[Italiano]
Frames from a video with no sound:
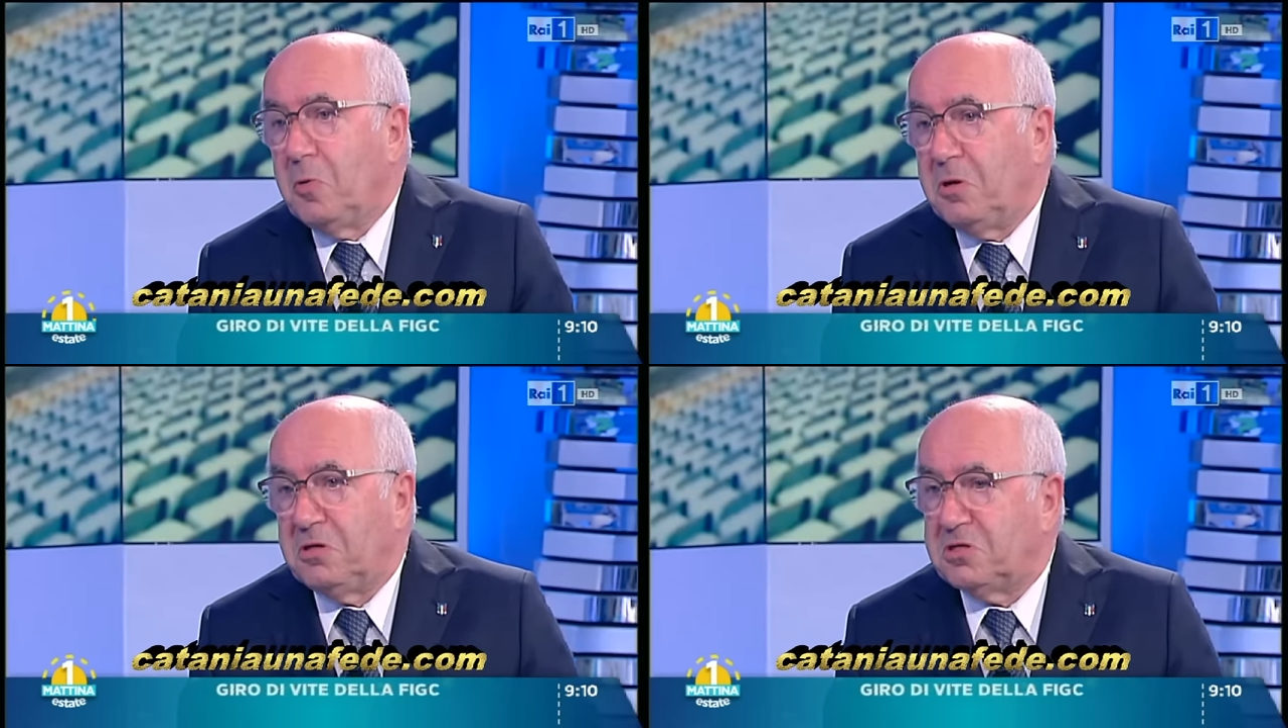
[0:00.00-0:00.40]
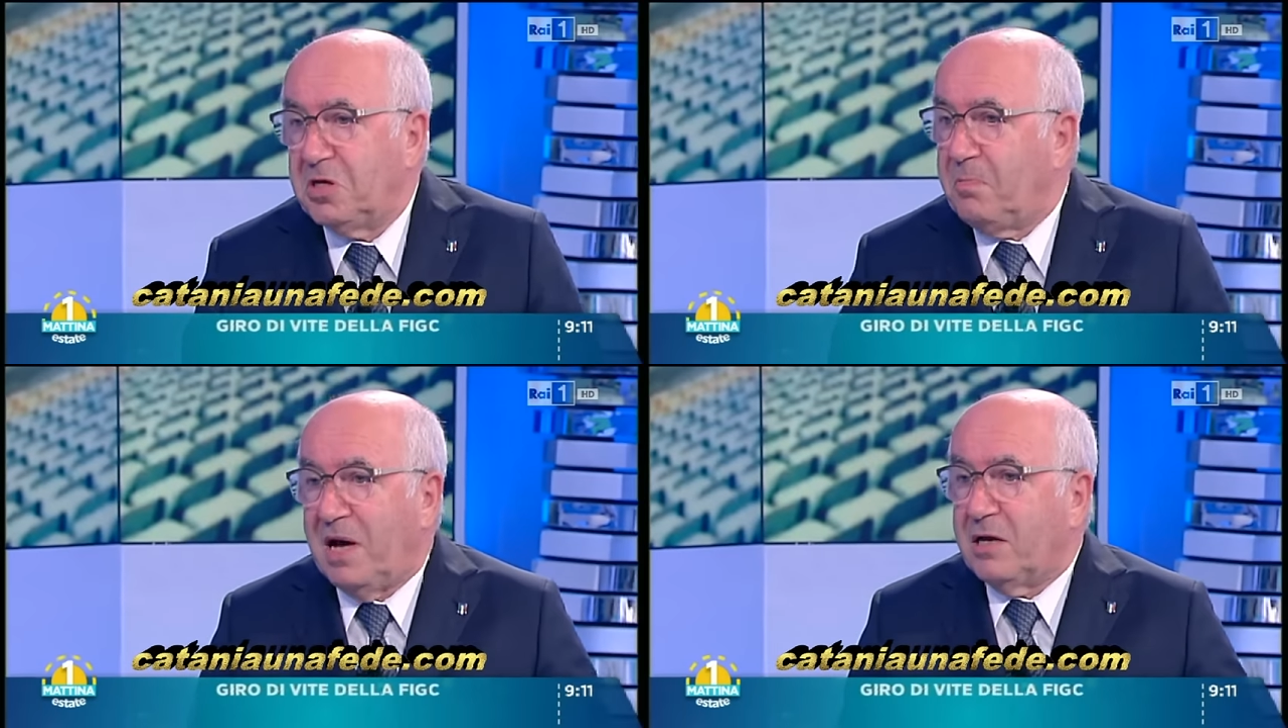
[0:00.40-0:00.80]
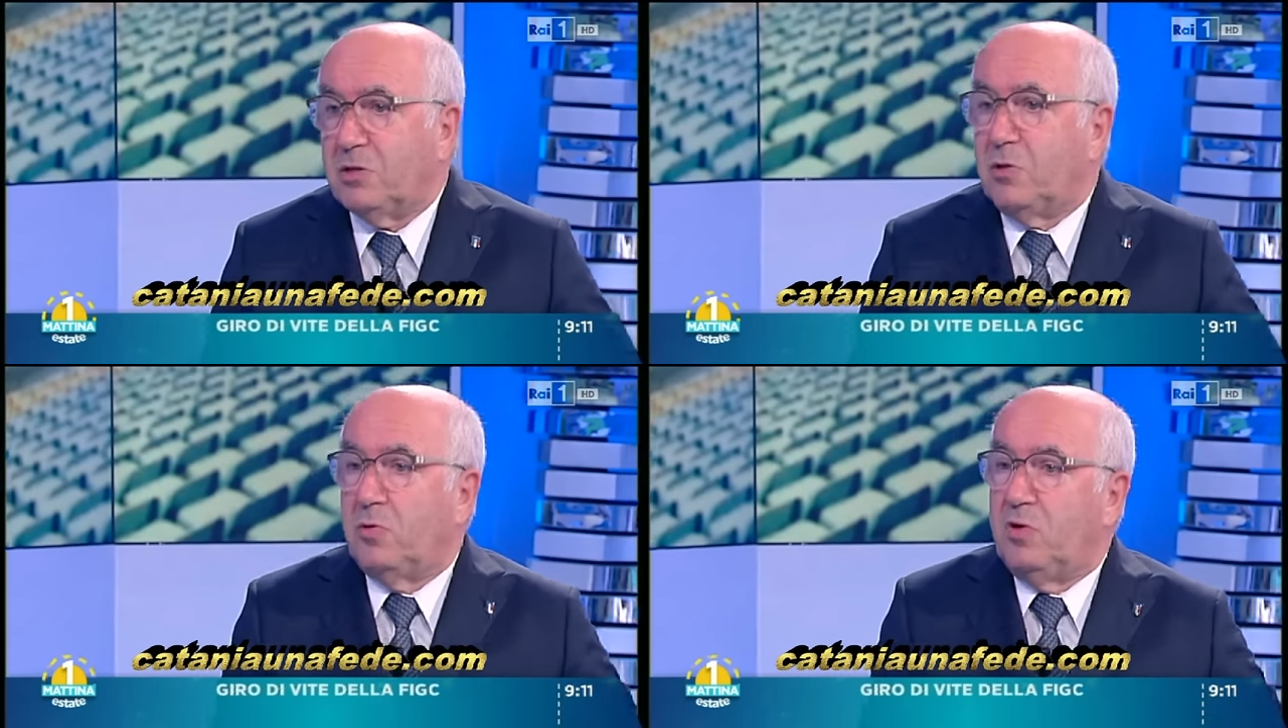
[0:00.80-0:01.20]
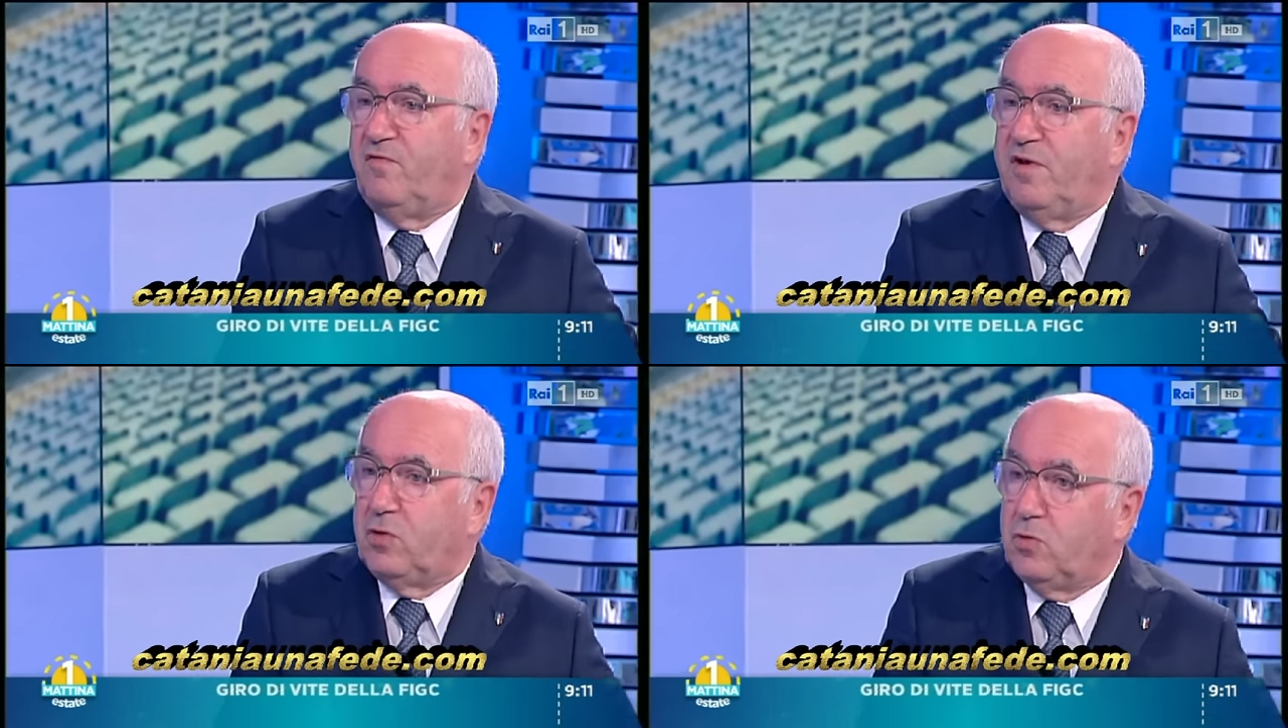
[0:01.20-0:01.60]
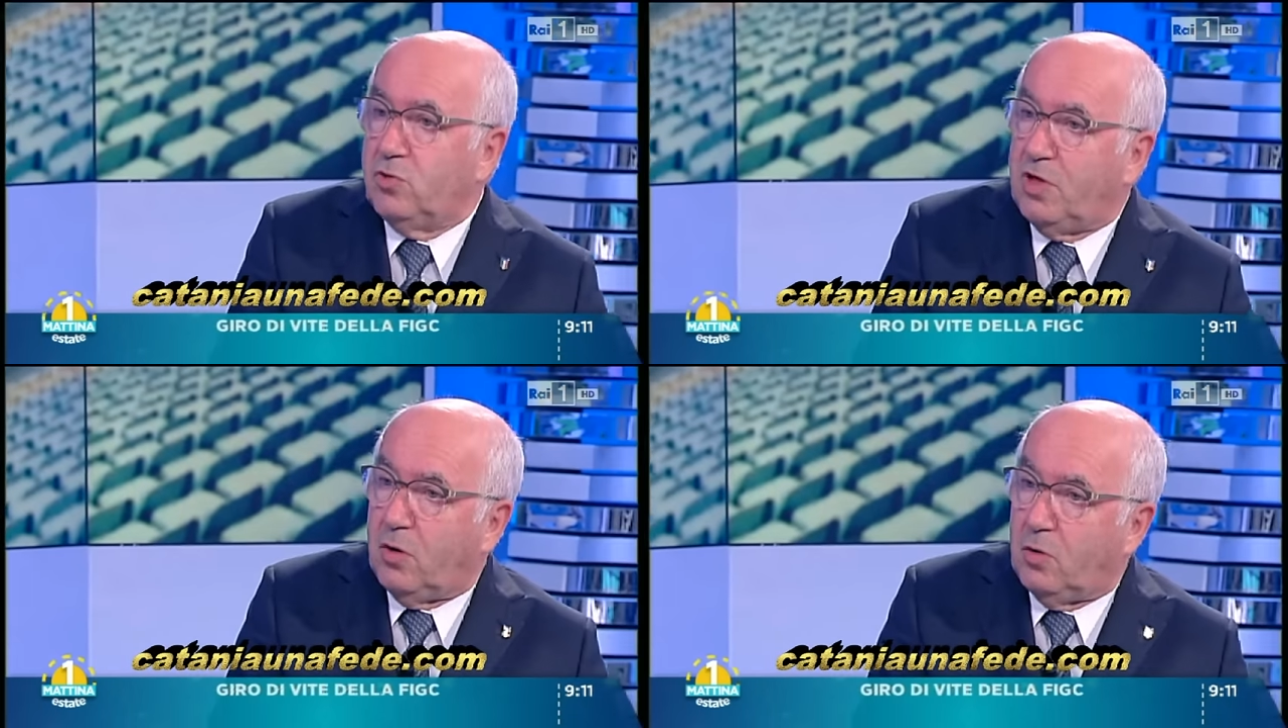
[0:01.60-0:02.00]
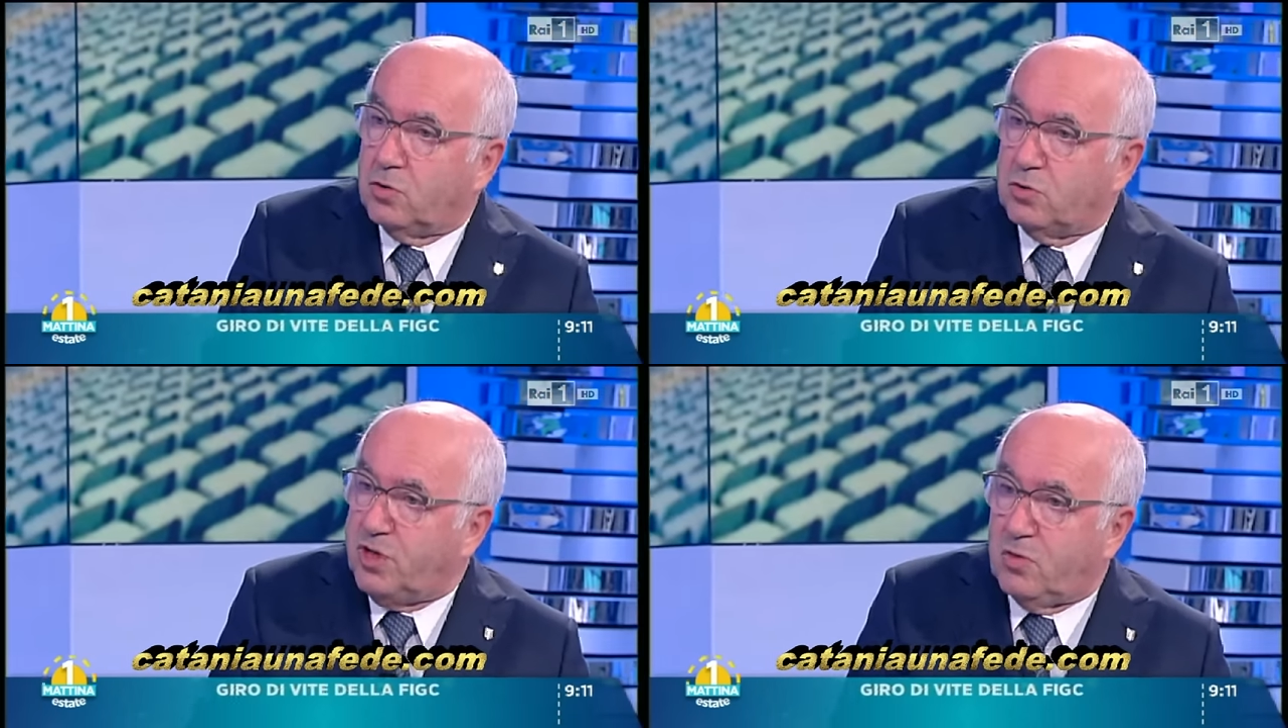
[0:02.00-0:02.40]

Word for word: Quindi se partono il 21 di agosto,